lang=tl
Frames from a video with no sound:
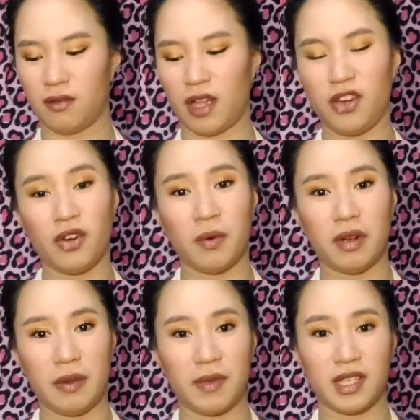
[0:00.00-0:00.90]
I don't know,
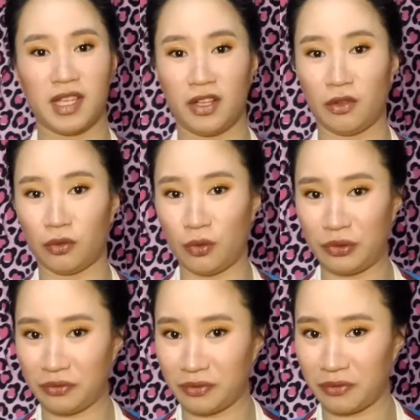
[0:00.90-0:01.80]
di masiri totoo
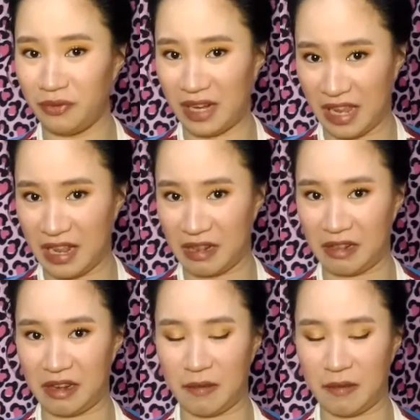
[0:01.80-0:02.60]
yung nail.